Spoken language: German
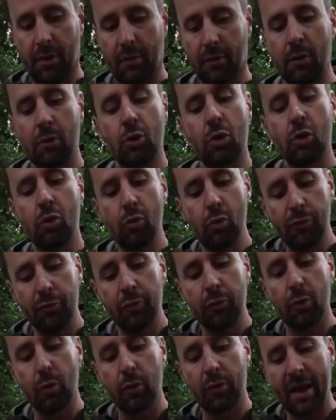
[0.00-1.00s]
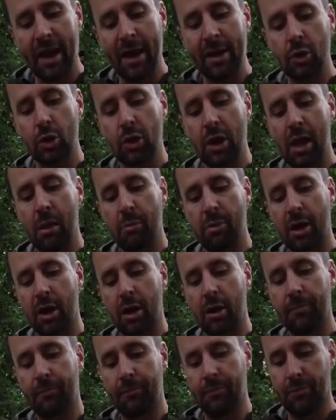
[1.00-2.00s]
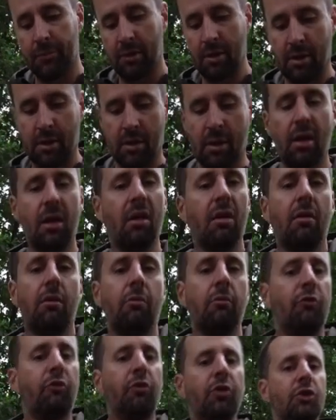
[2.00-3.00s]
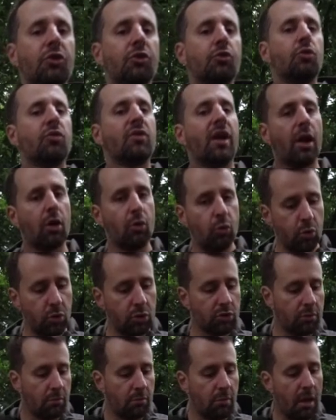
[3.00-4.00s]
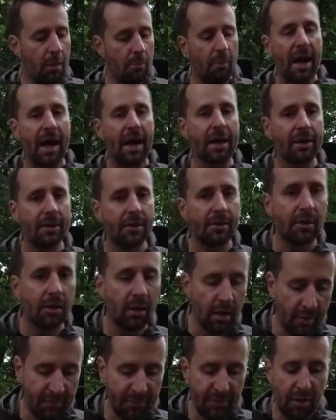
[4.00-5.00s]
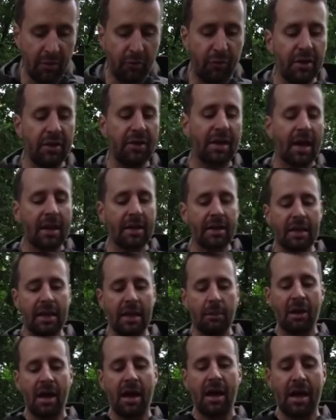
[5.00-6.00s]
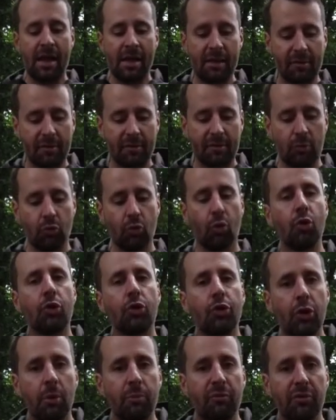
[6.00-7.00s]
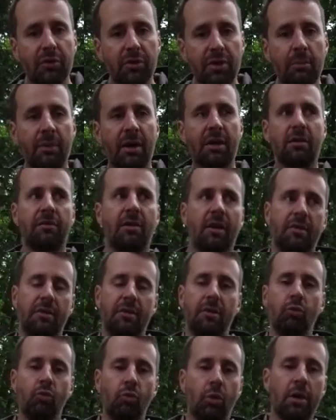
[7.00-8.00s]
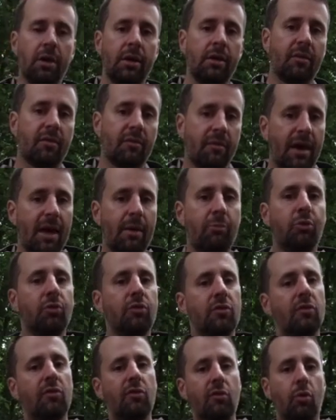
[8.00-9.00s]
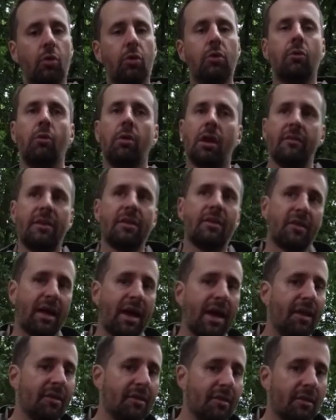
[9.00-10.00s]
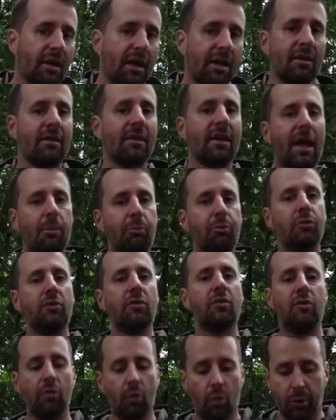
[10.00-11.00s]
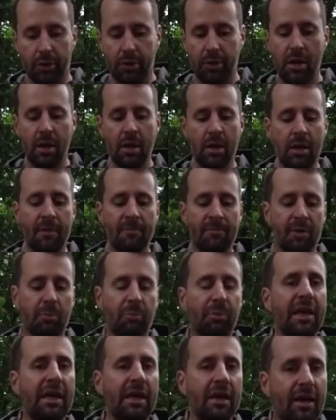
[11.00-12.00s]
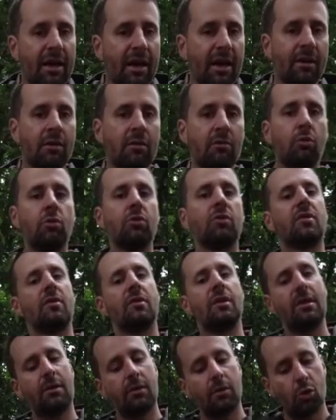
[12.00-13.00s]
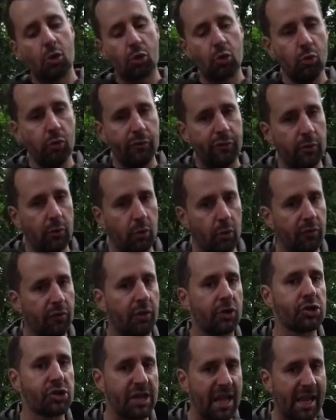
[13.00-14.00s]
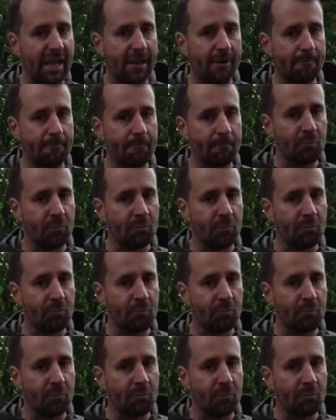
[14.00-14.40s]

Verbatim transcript: Sind stufenlos einstellbar. Finde ich total gut. Mag ich. Finde ich angenehmer als Druckknöpfe, die man quasi nur in zwei Positionen oder wenn es drei sind, halt in drei Positionen bringen kann und nicht stufenlos verstellen.